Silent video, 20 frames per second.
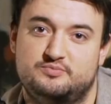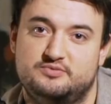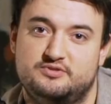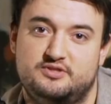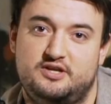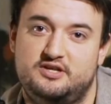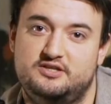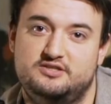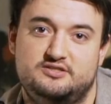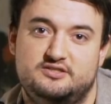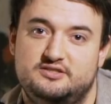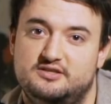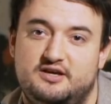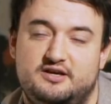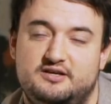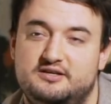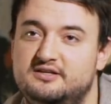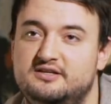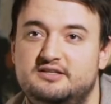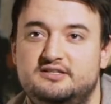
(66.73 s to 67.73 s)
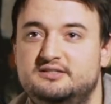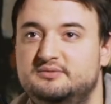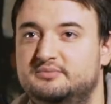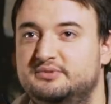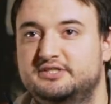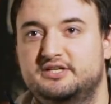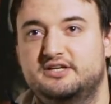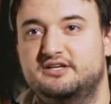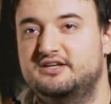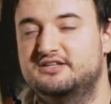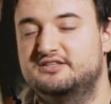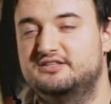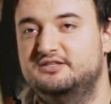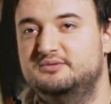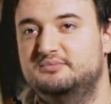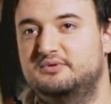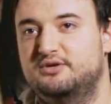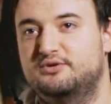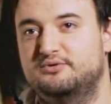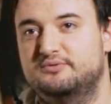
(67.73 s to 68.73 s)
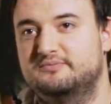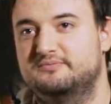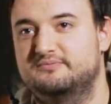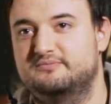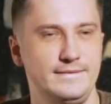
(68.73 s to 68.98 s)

подарить, я подарки это не мое.